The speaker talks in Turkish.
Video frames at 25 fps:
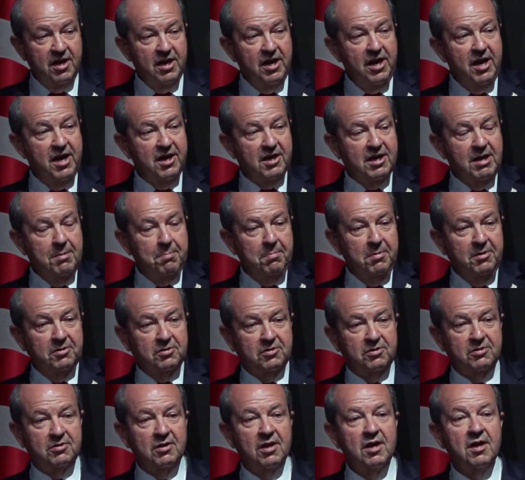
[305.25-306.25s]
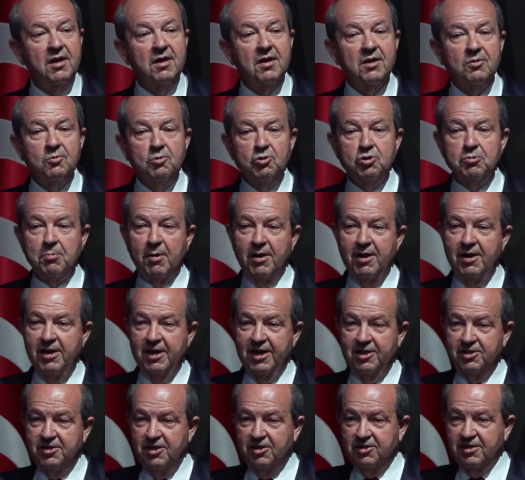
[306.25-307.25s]
Eğer Kıbrıs düşman
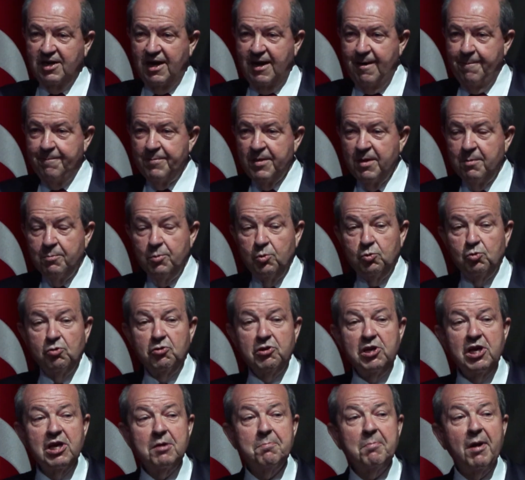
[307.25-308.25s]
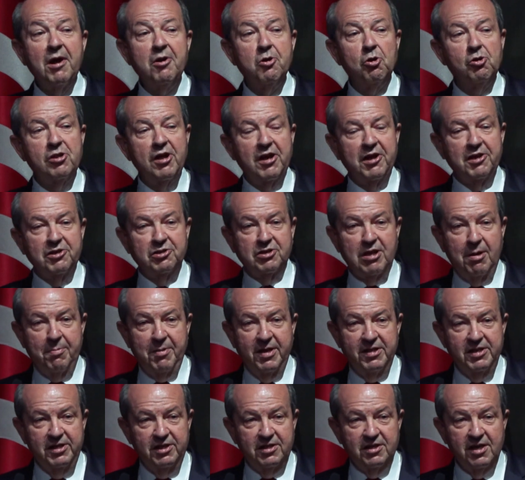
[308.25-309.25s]
eline geçerse bütün ikmal yollarınız
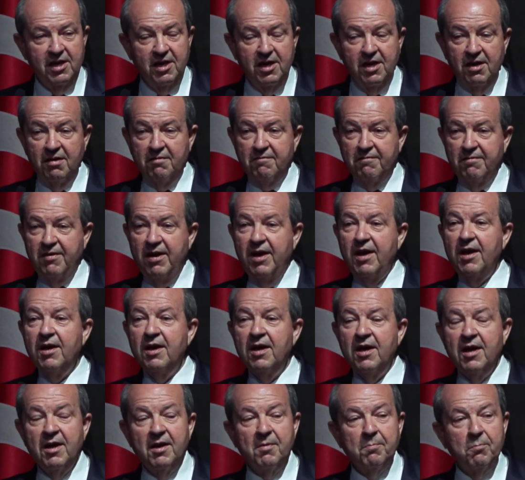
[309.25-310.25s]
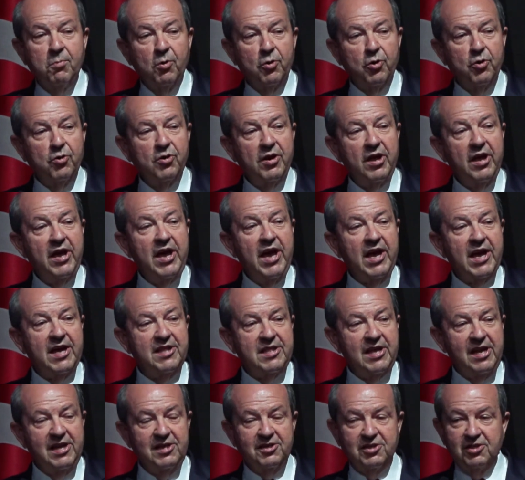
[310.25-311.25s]
kapanır ve bugün
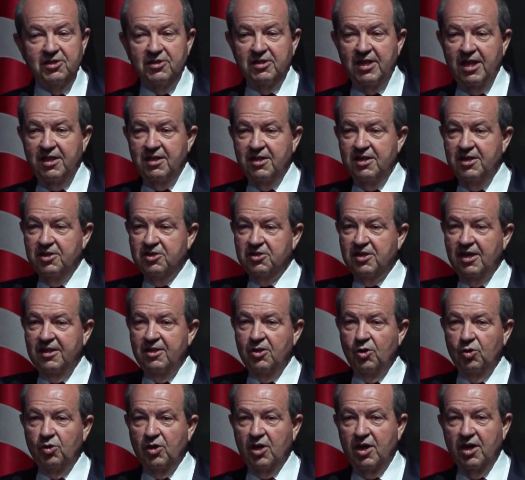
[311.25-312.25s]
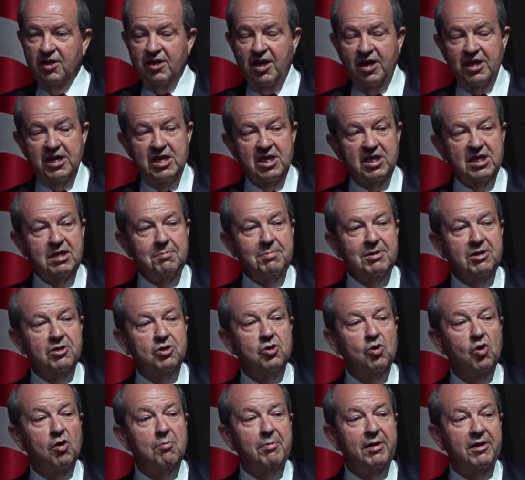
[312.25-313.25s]
Ege Denizi'nden İskenderun'a kadar 2000
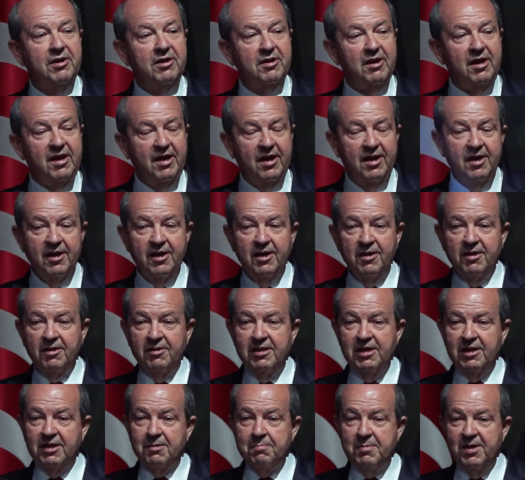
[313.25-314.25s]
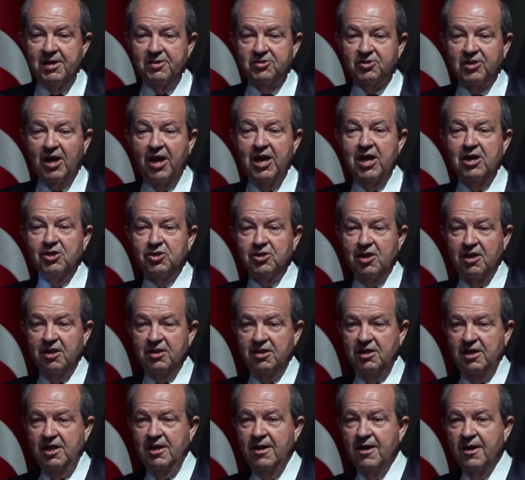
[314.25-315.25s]
kilometrelik bir sahil
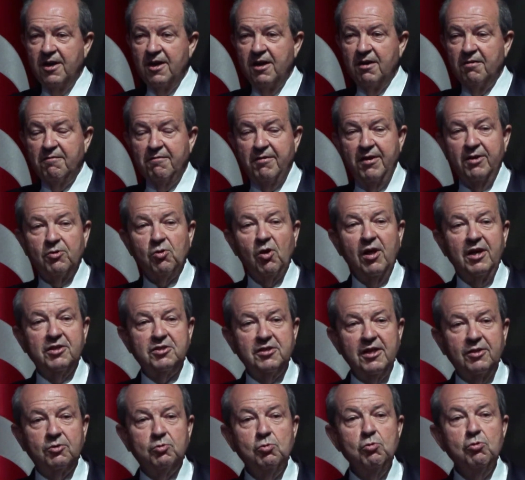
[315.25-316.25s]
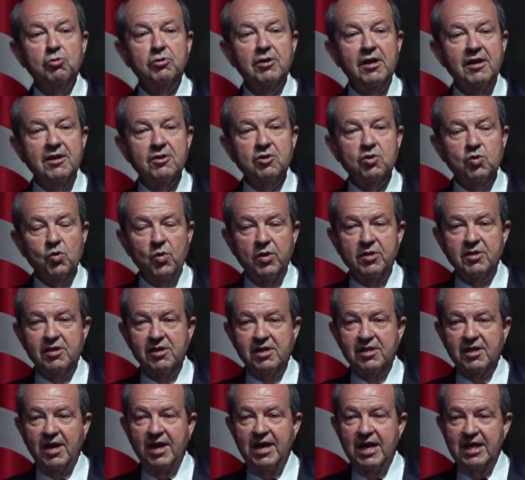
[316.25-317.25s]
şeridi ve dolayısıyla Türkiye'nin
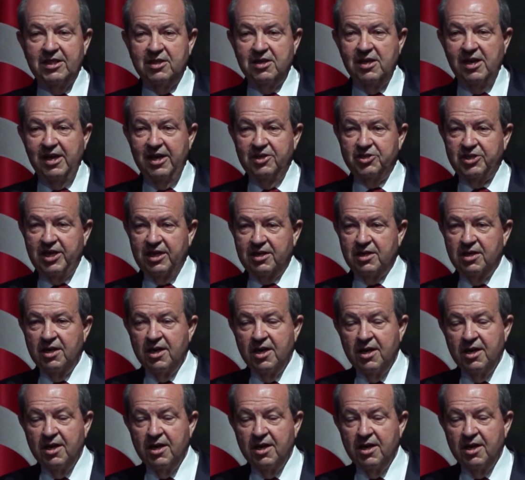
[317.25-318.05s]
güvenliğini de etkileyecek